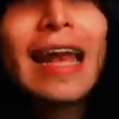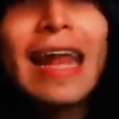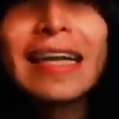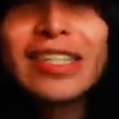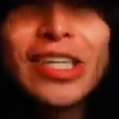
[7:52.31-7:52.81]

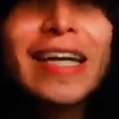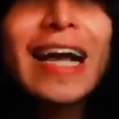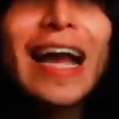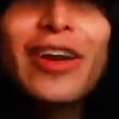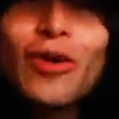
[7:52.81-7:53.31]
la
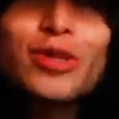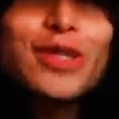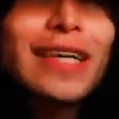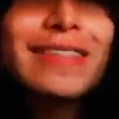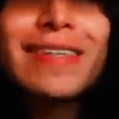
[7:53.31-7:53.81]
chica no
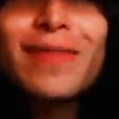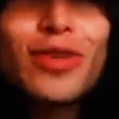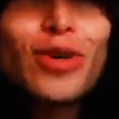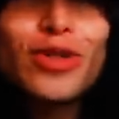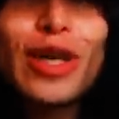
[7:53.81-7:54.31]
se
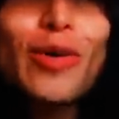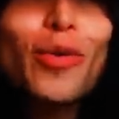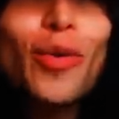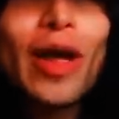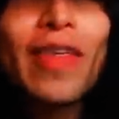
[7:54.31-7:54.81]
sintió
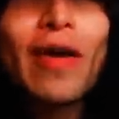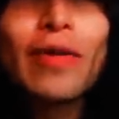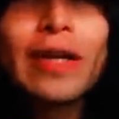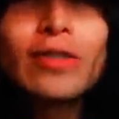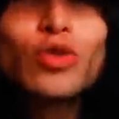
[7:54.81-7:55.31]
segura de
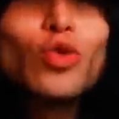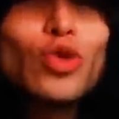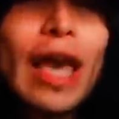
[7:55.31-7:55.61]
abrir sus